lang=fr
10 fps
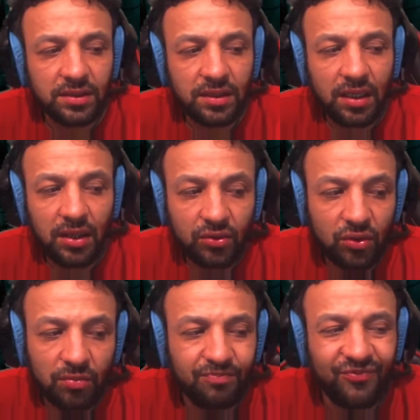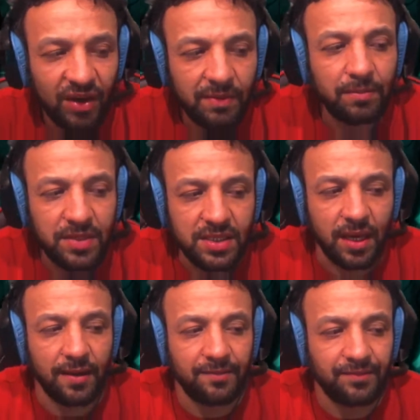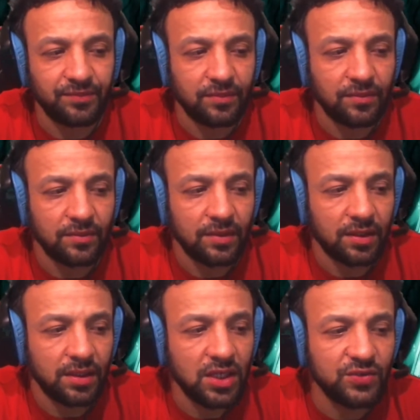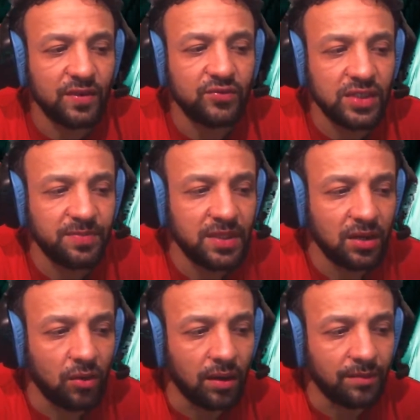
un truc vraiment bizarre. Et je vais vous expliquer quoi.